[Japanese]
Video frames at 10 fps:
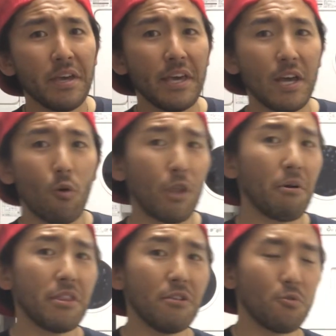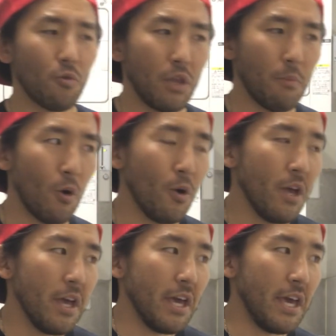えー、こだわっているとこでも、
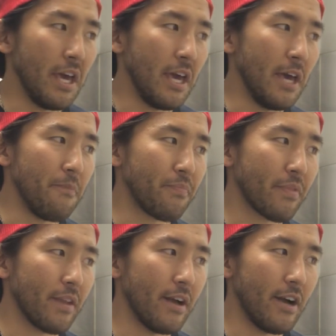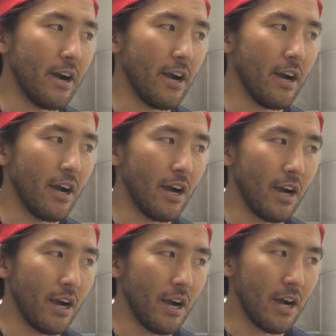
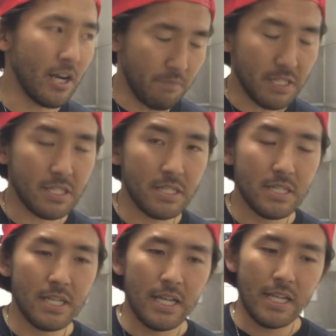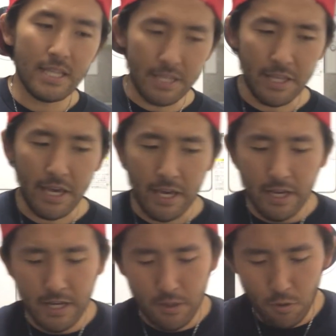えー、ありますなんで
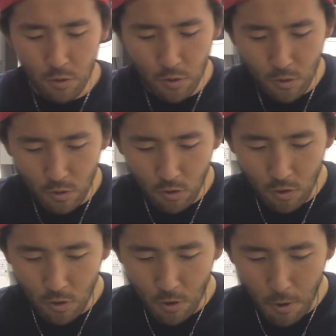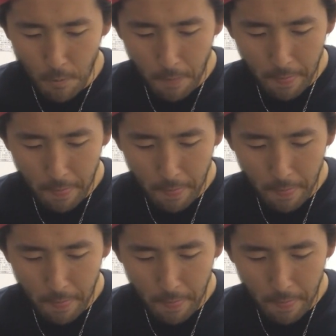あの